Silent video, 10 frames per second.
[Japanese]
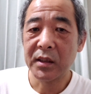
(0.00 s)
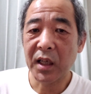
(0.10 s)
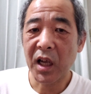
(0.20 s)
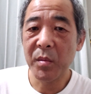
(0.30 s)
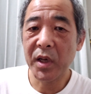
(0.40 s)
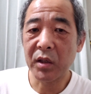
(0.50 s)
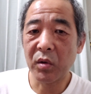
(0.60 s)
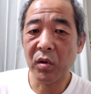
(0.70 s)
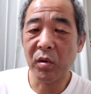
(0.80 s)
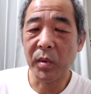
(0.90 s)
境
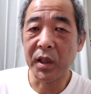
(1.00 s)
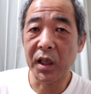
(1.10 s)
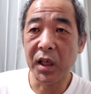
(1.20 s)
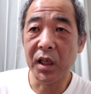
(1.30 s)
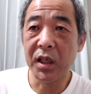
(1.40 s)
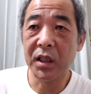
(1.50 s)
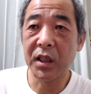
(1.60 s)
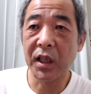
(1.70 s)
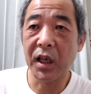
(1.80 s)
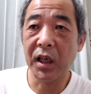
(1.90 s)
港の方まで行っ
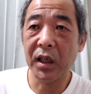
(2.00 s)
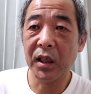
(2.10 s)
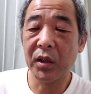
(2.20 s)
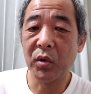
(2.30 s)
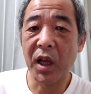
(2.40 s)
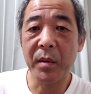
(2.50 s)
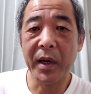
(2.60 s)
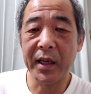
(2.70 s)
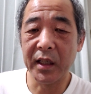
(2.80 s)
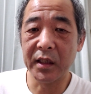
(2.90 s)
てた
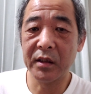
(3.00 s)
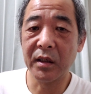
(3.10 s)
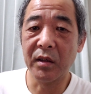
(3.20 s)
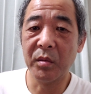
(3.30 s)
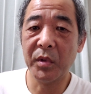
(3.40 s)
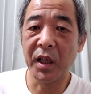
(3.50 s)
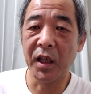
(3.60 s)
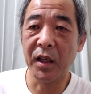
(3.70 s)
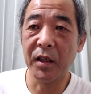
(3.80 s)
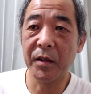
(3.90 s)
ドライバーなんですけれども
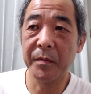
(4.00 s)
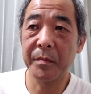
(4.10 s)
ね、